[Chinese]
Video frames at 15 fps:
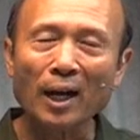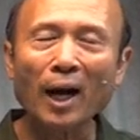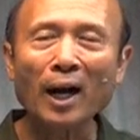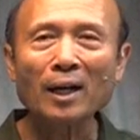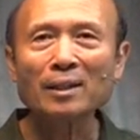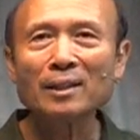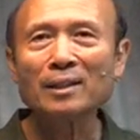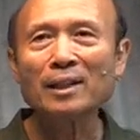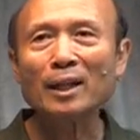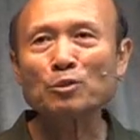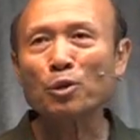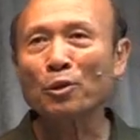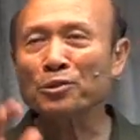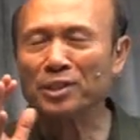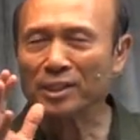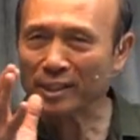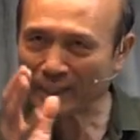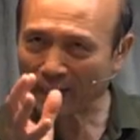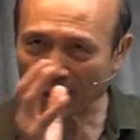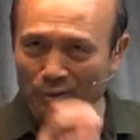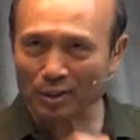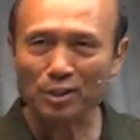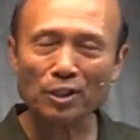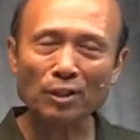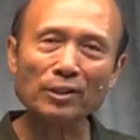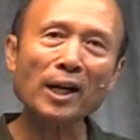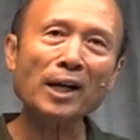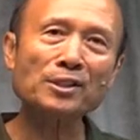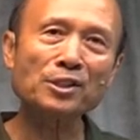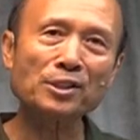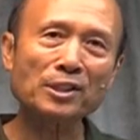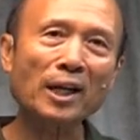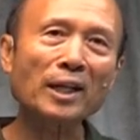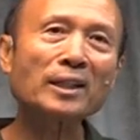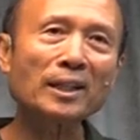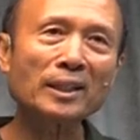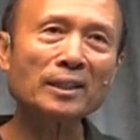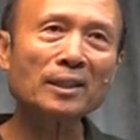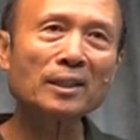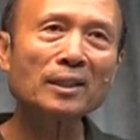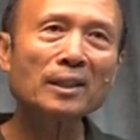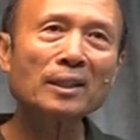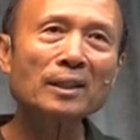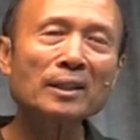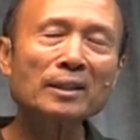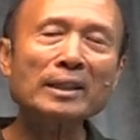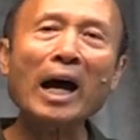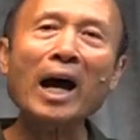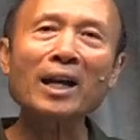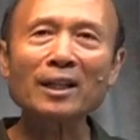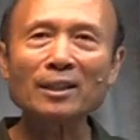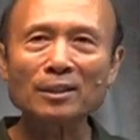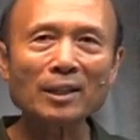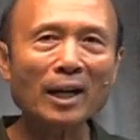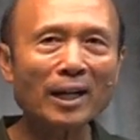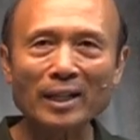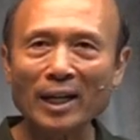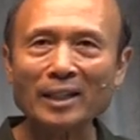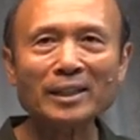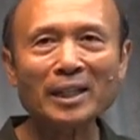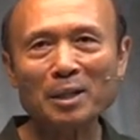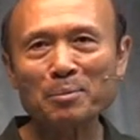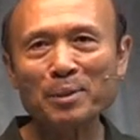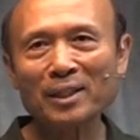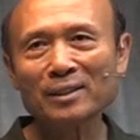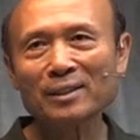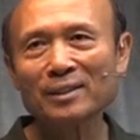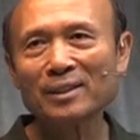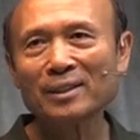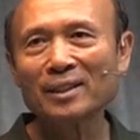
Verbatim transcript: 啊，那从小的时候开始才可以，大了很难改变。